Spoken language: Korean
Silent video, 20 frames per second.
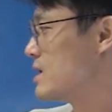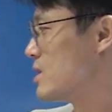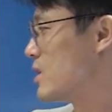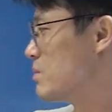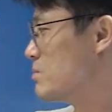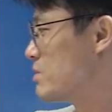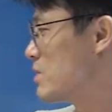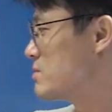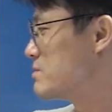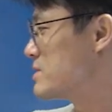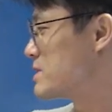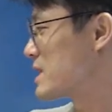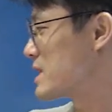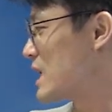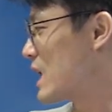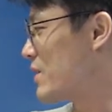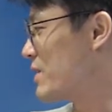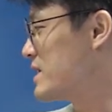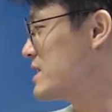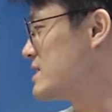헌법은 이렇게
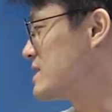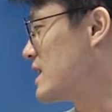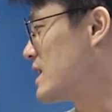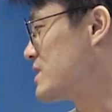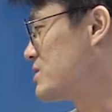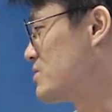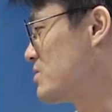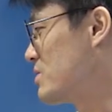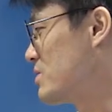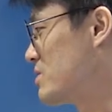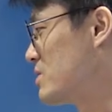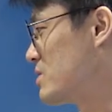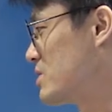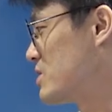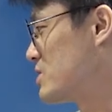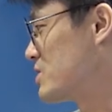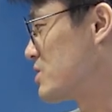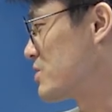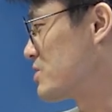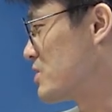나와 있지 않죠.
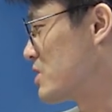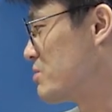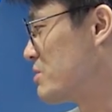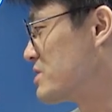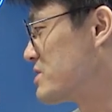정년이